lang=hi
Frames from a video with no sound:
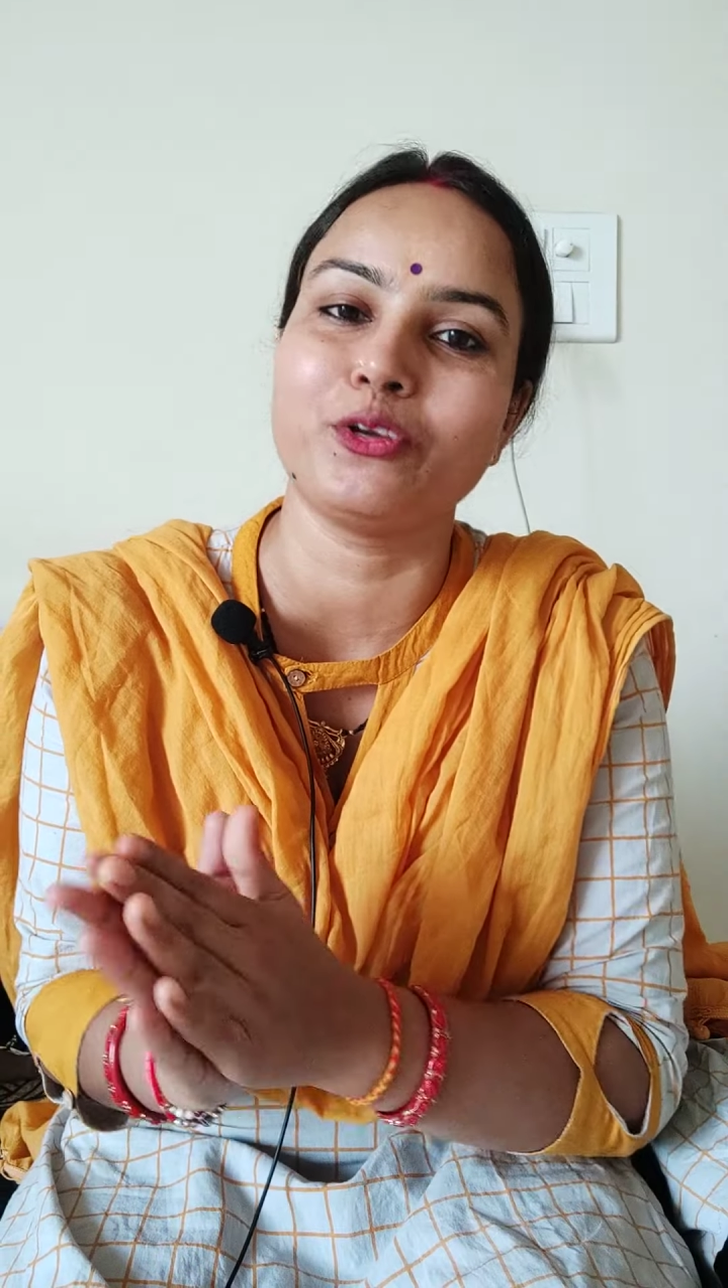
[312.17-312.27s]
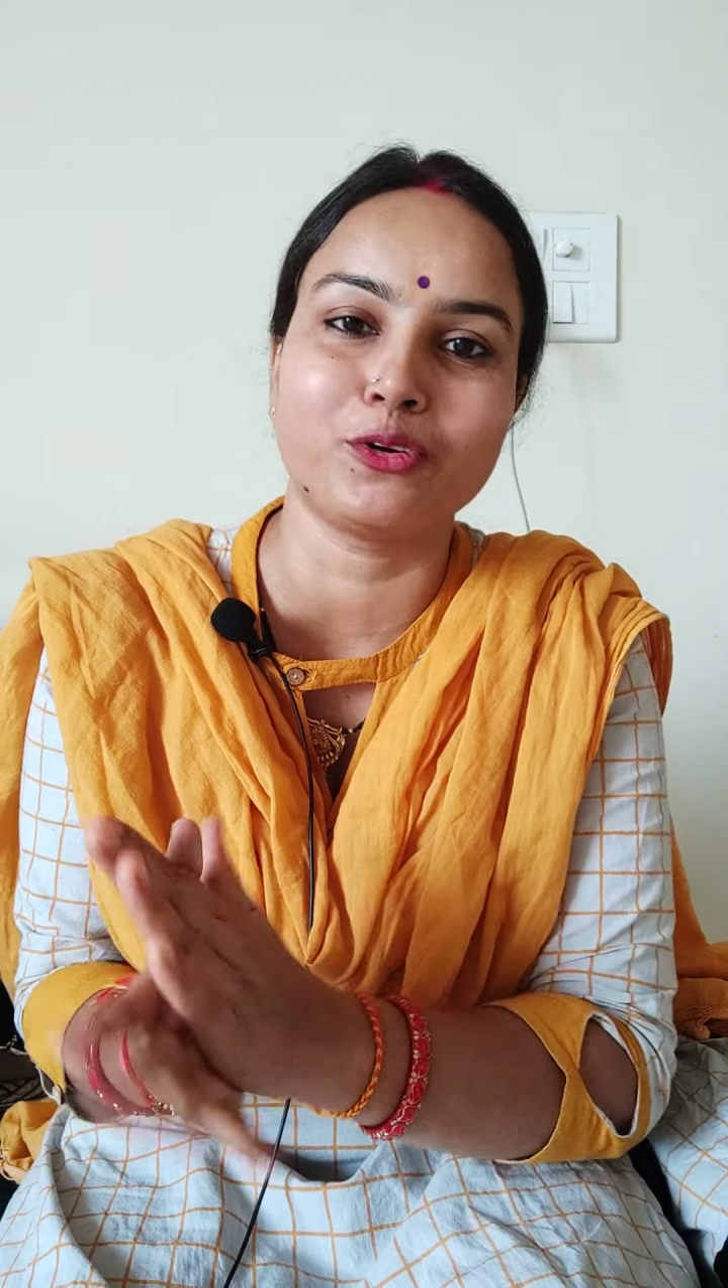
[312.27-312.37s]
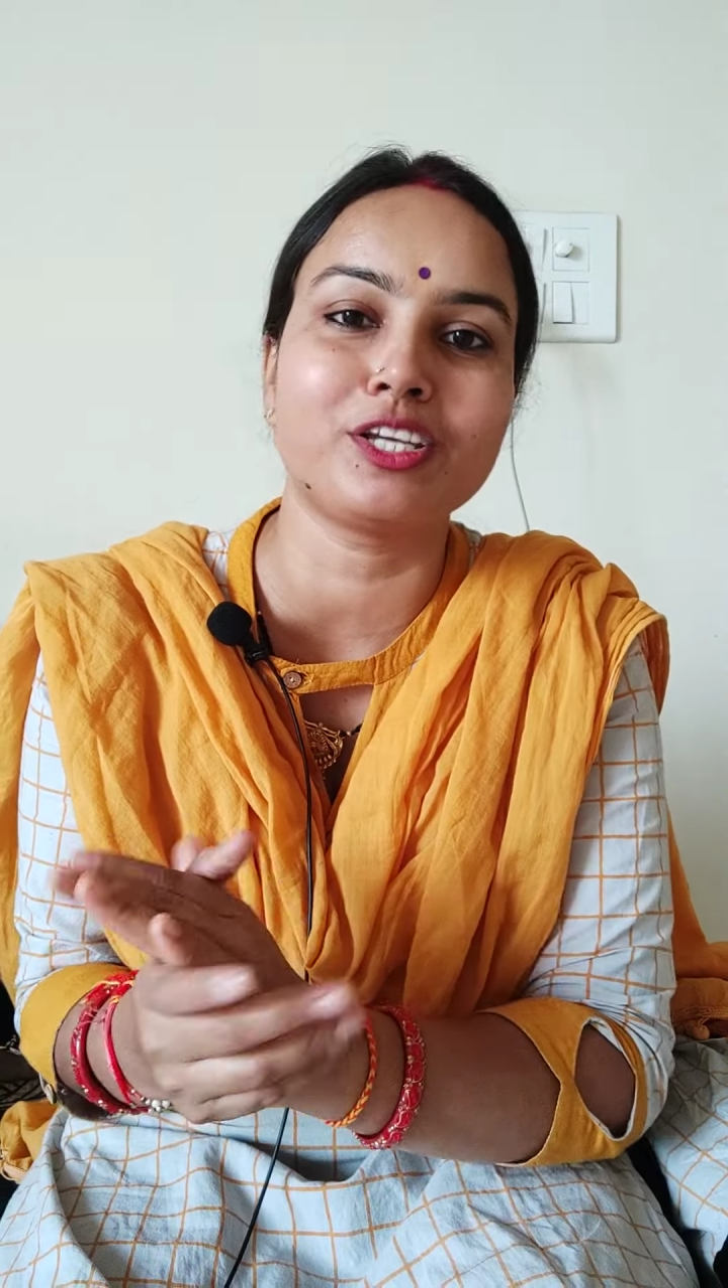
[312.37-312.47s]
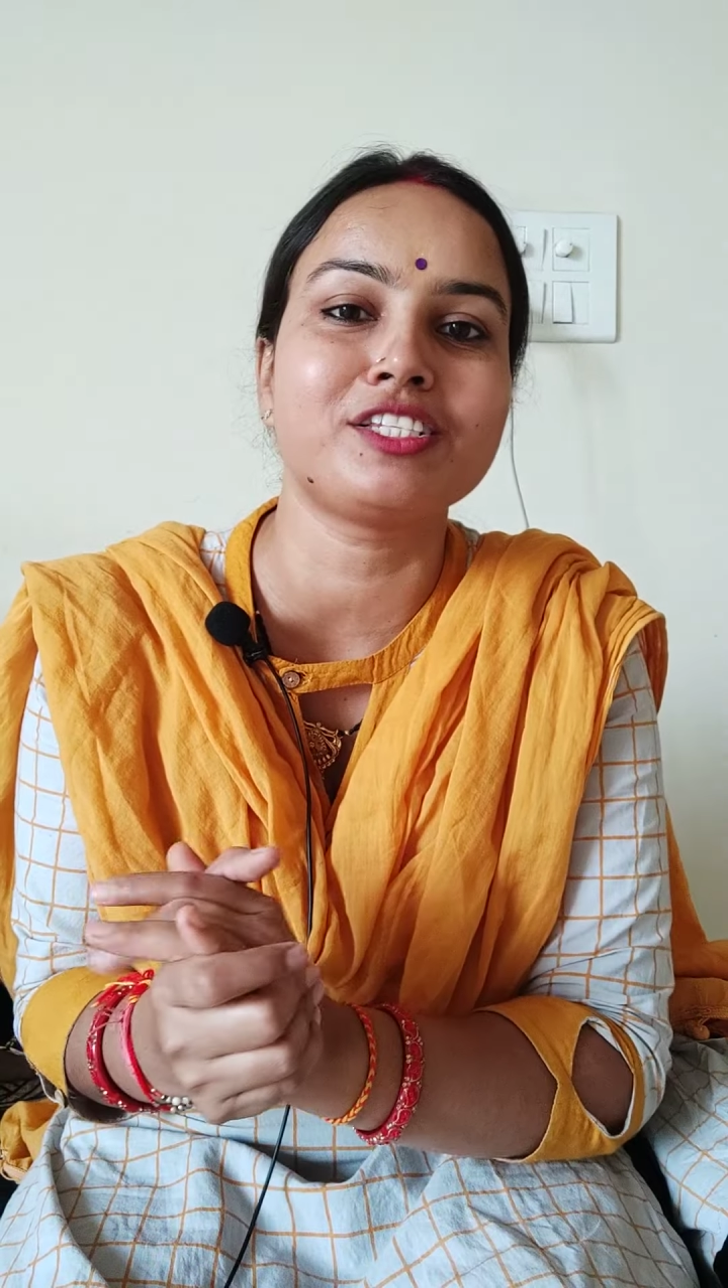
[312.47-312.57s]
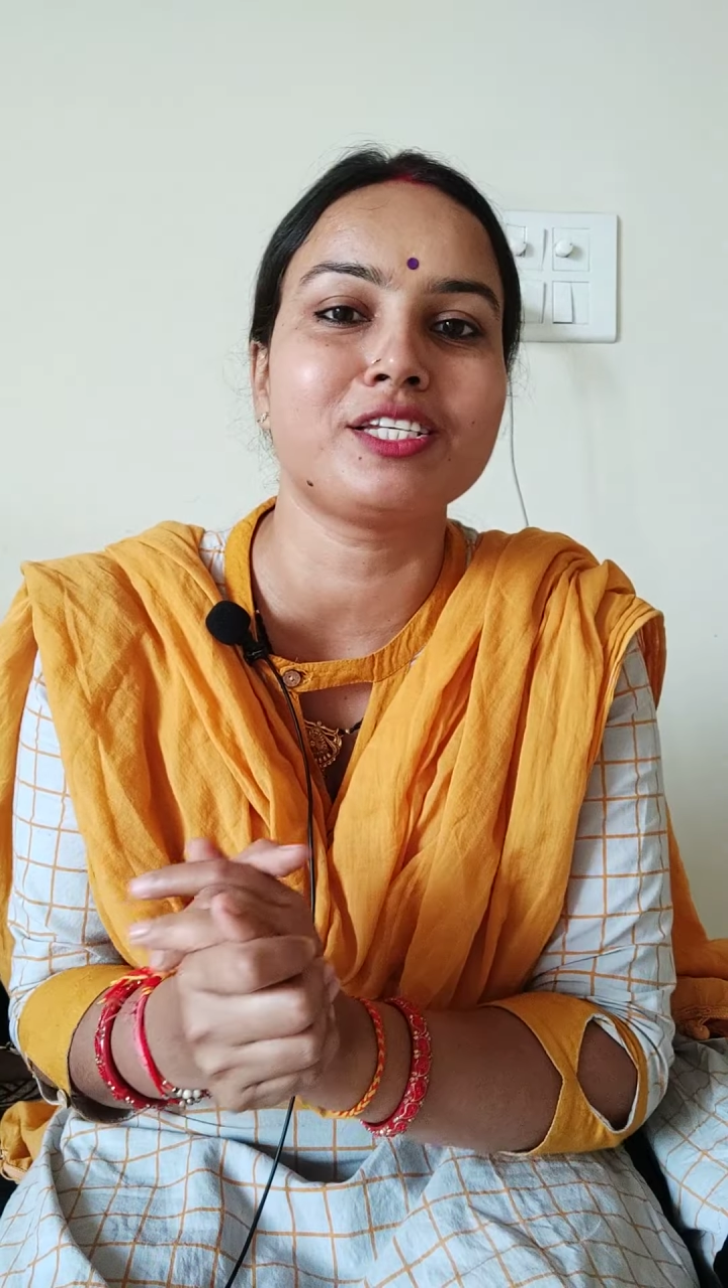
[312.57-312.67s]

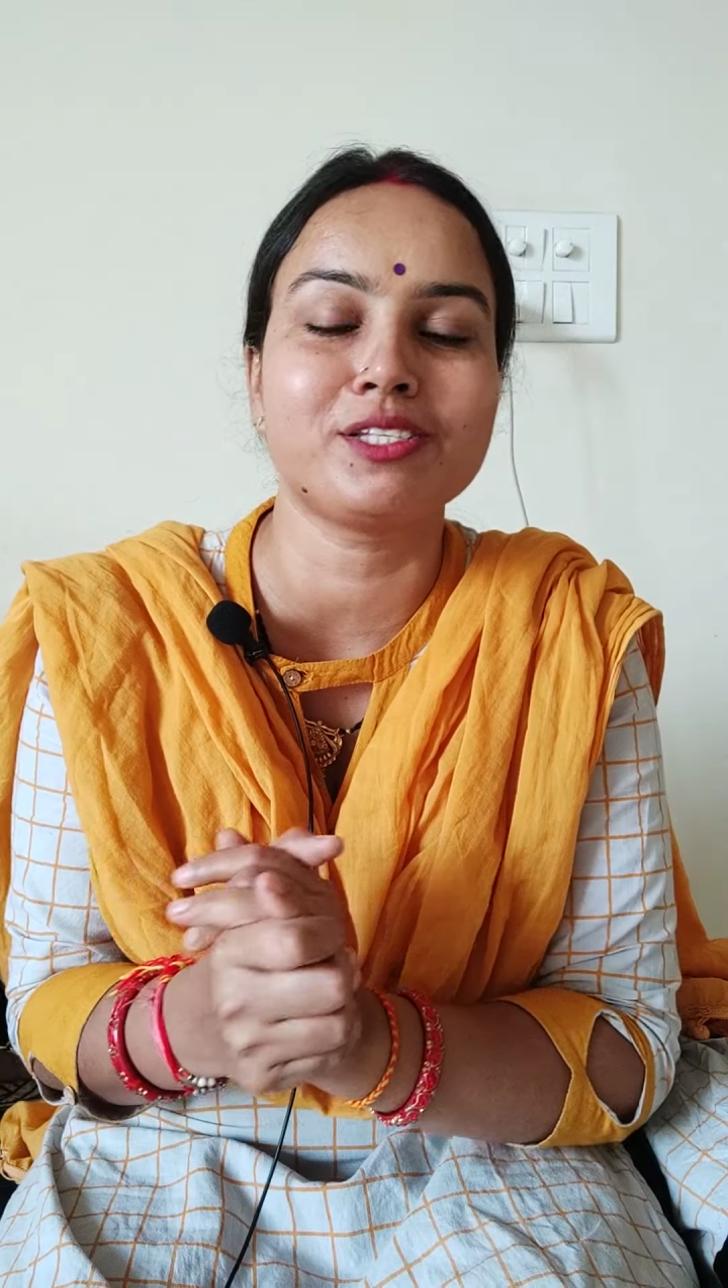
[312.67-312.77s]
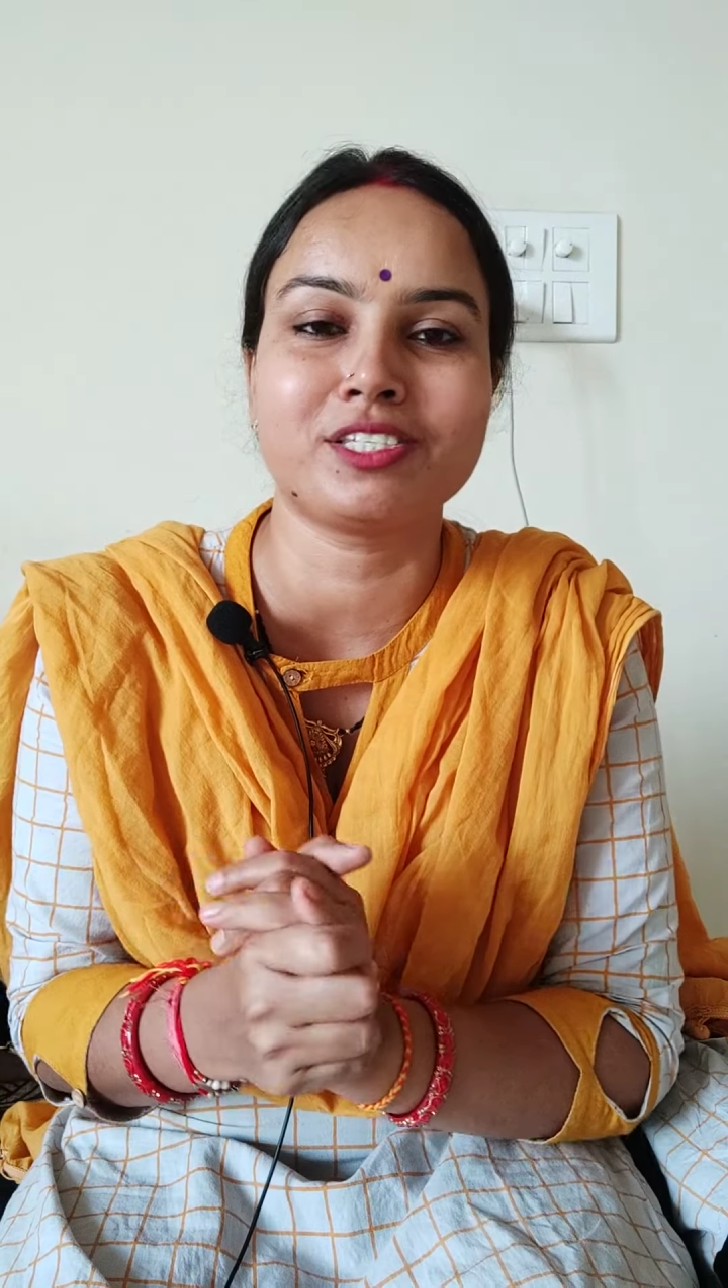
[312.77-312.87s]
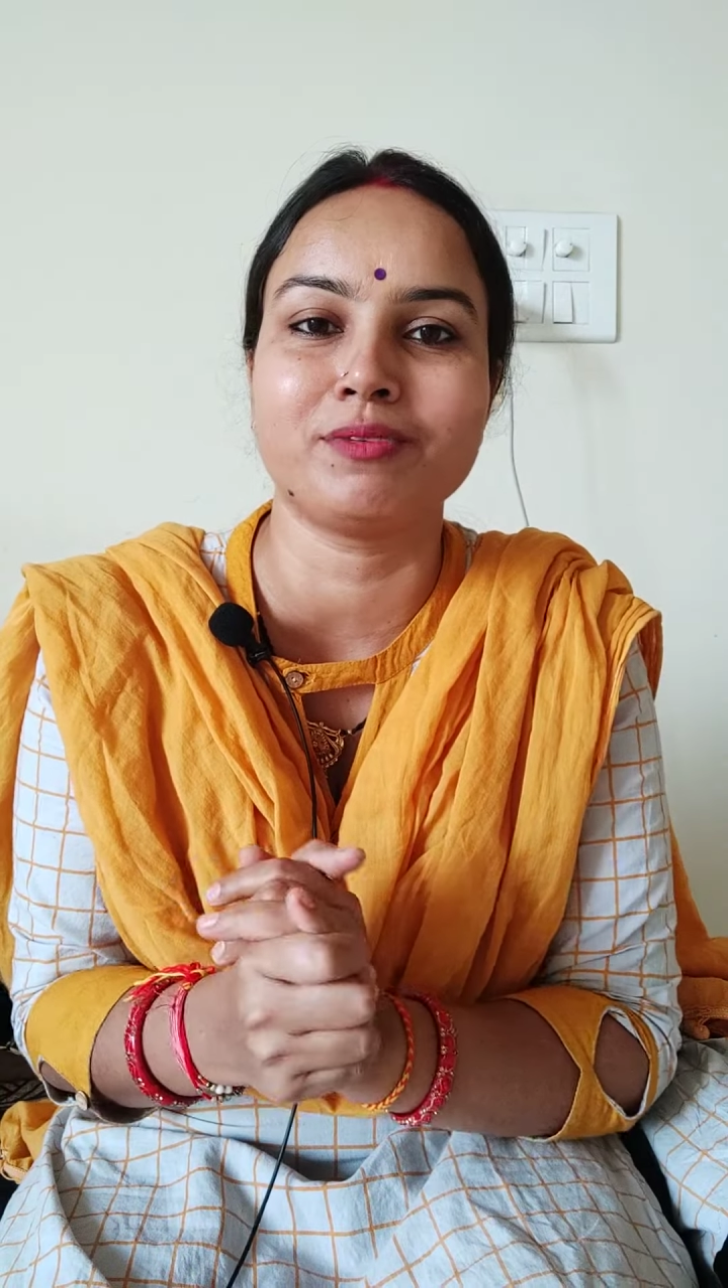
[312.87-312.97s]
योगी जी